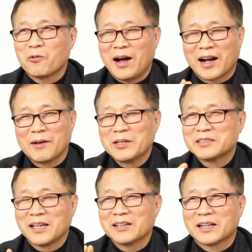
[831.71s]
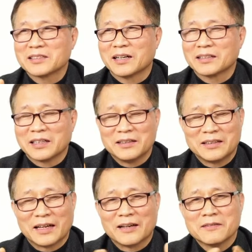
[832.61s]
과감한 세까지 하게
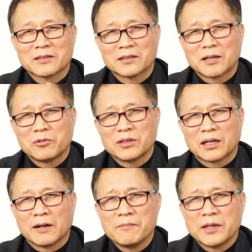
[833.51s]
되는데 그러다 보니까